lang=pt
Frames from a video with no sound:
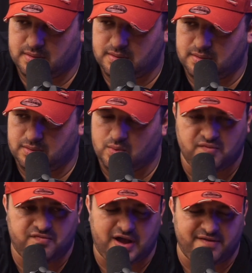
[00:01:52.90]
Não
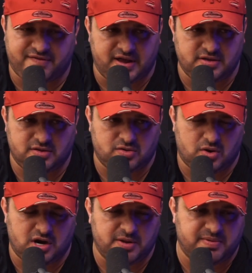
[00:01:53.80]
vai ficar em
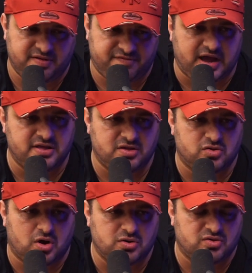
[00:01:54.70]
desordem, porque se ficar em
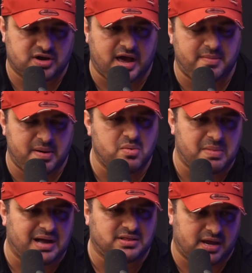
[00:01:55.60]
desordem, os caras mesmo
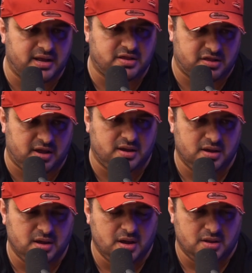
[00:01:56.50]
matam eles, né? Uhum.
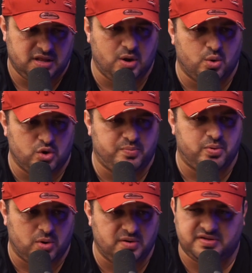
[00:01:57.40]
né? Olho por
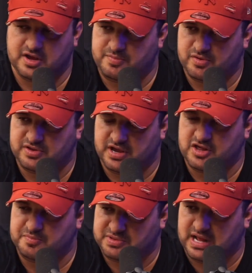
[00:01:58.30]
olho, sangue por sangue, é
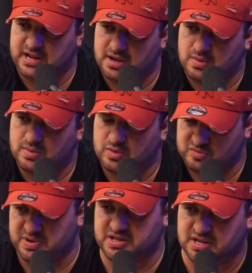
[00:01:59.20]
tipo talião. Os
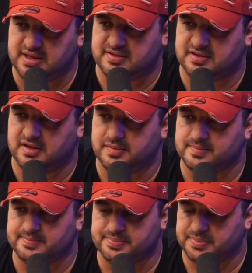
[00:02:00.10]
bandidos é assim.
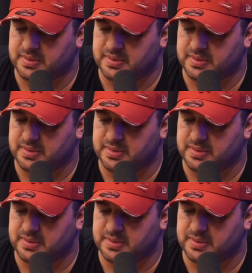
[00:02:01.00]
Uhum.